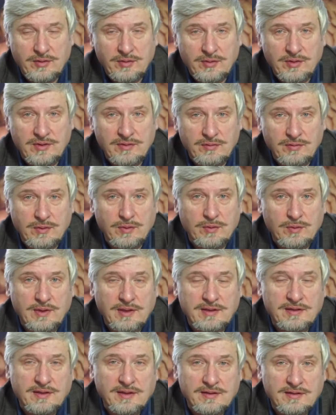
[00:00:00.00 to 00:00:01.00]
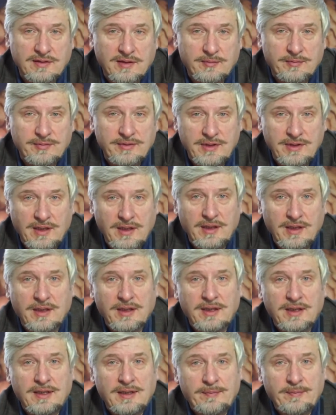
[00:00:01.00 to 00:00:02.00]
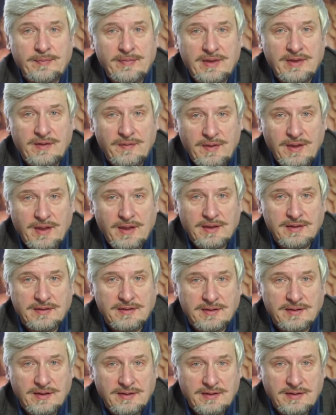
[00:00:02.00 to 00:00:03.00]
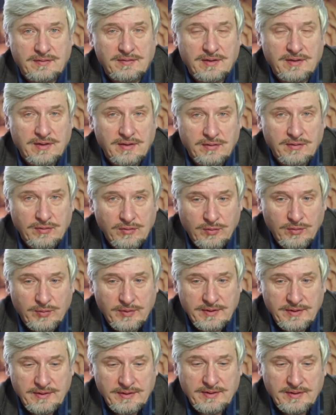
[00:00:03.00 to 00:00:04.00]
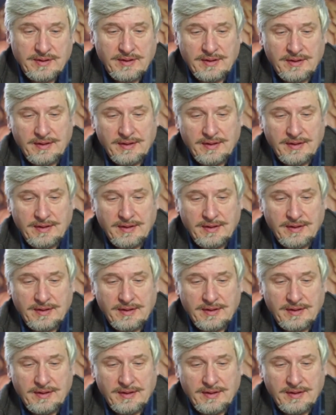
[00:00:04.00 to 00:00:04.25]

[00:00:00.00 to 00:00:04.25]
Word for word: То есть вот у нас на самом деле две ассоциативных области.